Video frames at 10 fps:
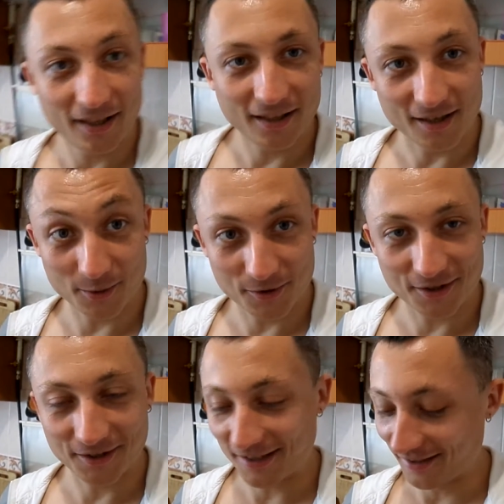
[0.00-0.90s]
Короче,
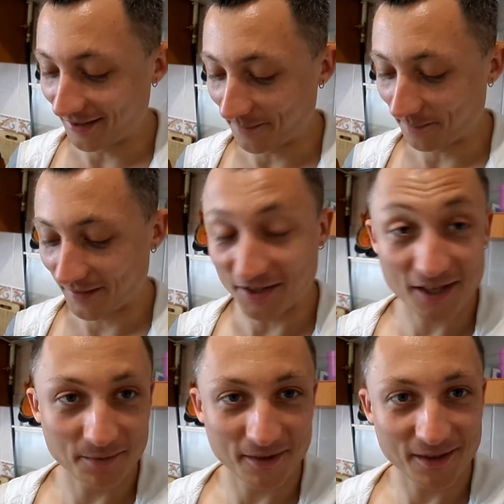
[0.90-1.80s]
ладно.
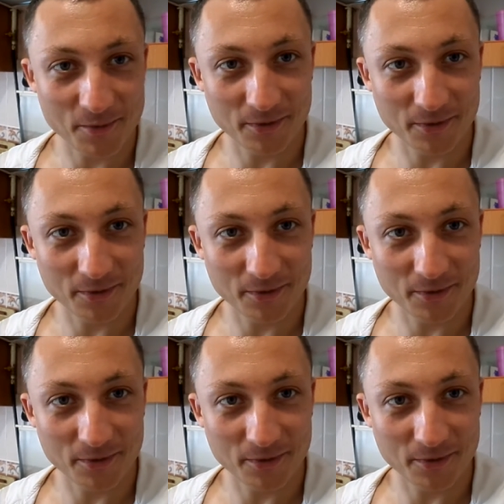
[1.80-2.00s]
Сейчас мы с тобой